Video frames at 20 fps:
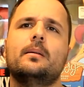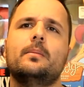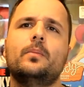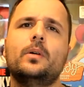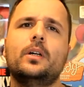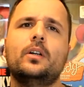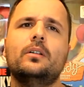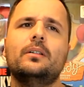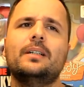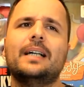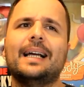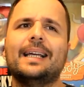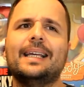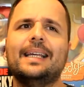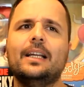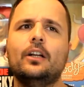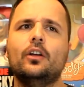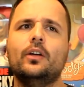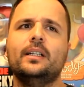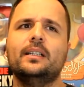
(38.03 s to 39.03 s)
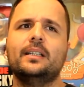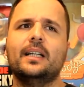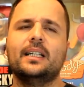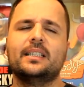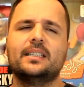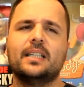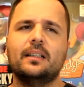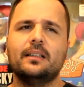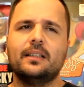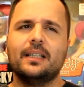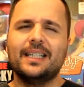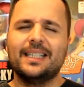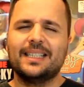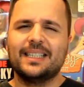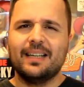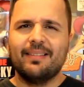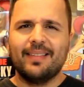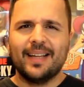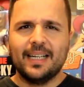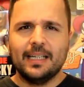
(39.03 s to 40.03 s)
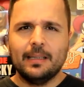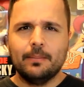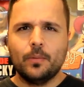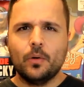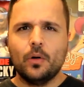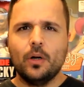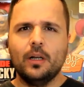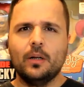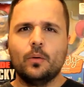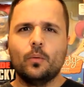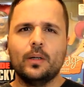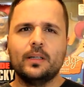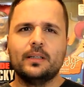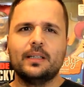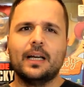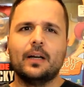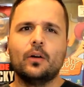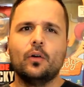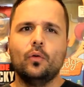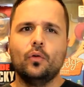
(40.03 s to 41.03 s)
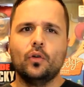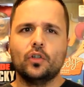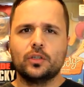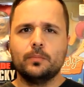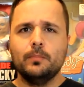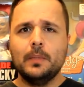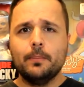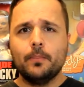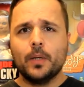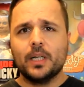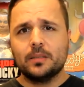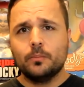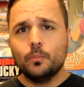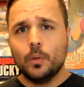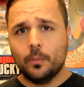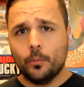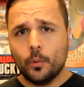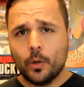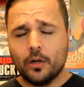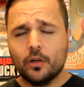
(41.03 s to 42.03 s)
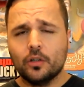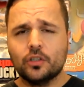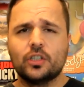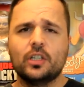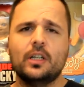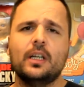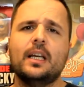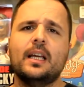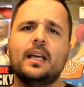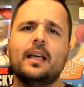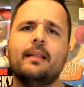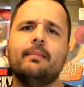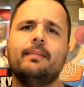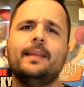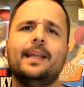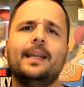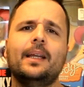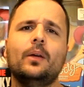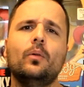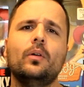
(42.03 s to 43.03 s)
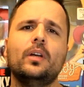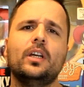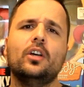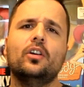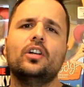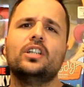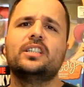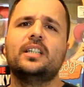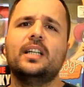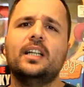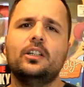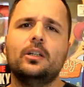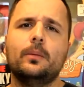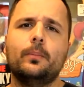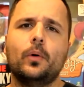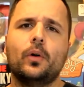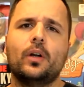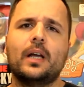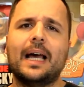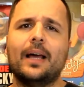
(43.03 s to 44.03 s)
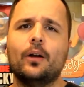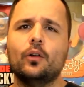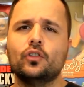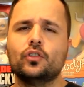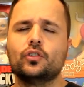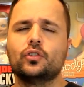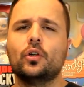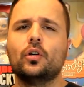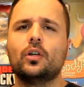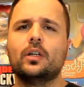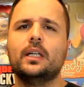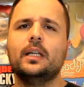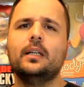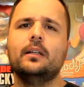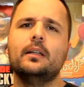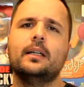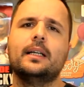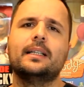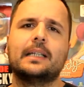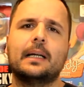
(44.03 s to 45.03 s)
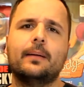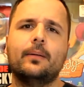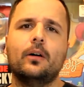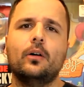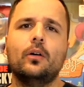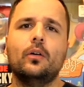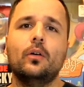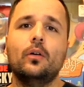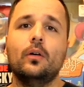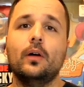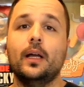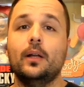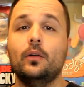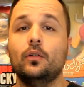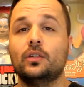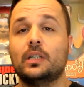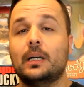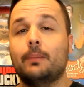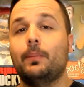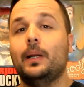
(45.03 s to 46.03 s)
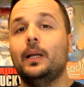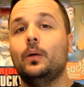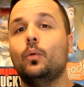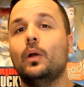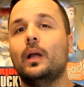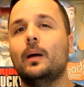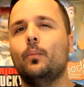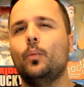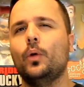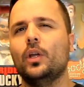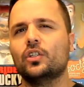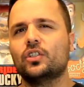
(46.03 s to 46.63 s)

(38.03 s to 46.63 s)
Bueno, aquí lo interesante es que Danny Boyle cuenta con unos mimbres muy buenos, tiene un guión escrito por Aaron Sorkin, que trabajó en otra película muy